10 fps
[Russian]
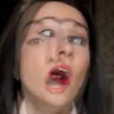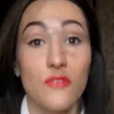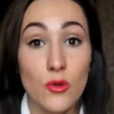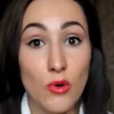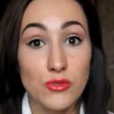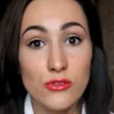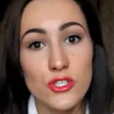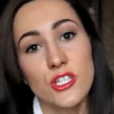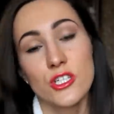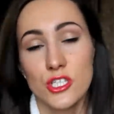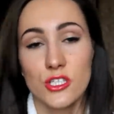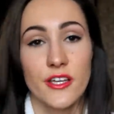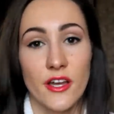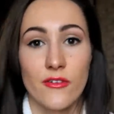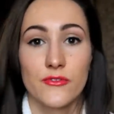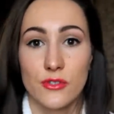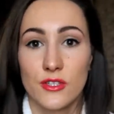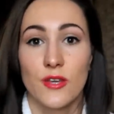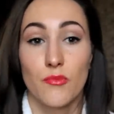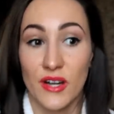В любом случае, решила я вам
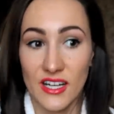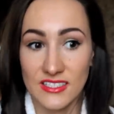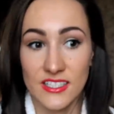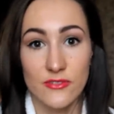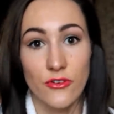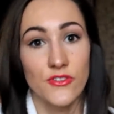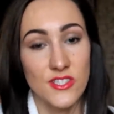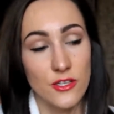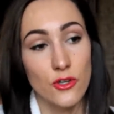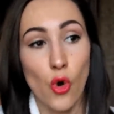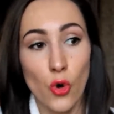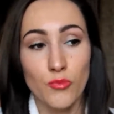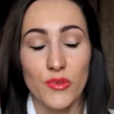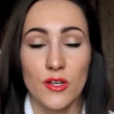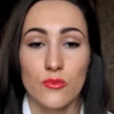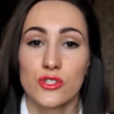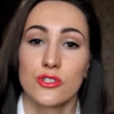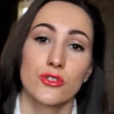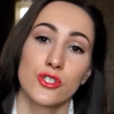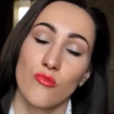все-таки показать свой весенний уход, потому
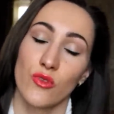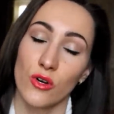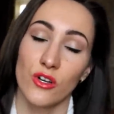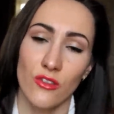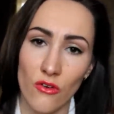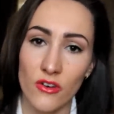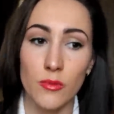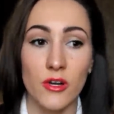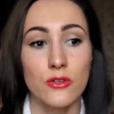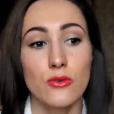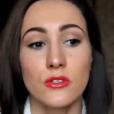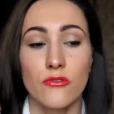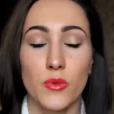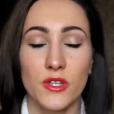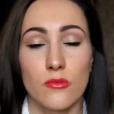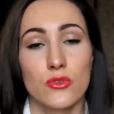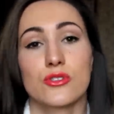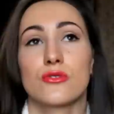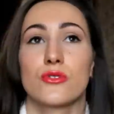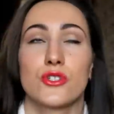что очень много новых продуктов, потому
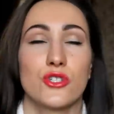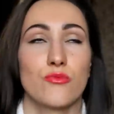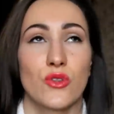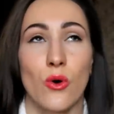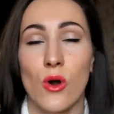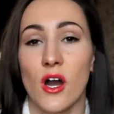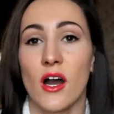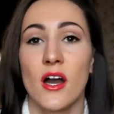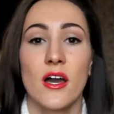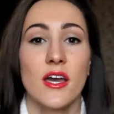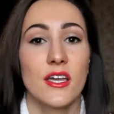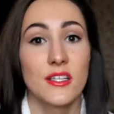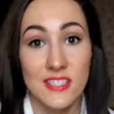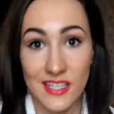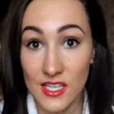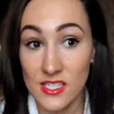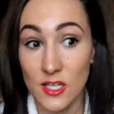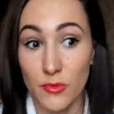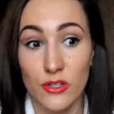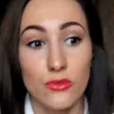что очень много
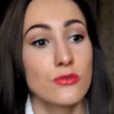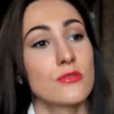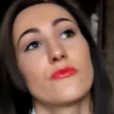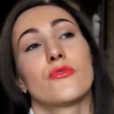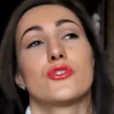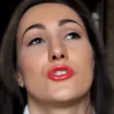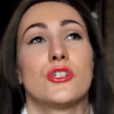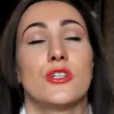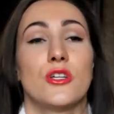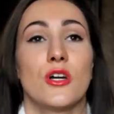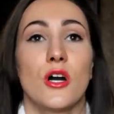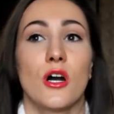интересных продуктов, очень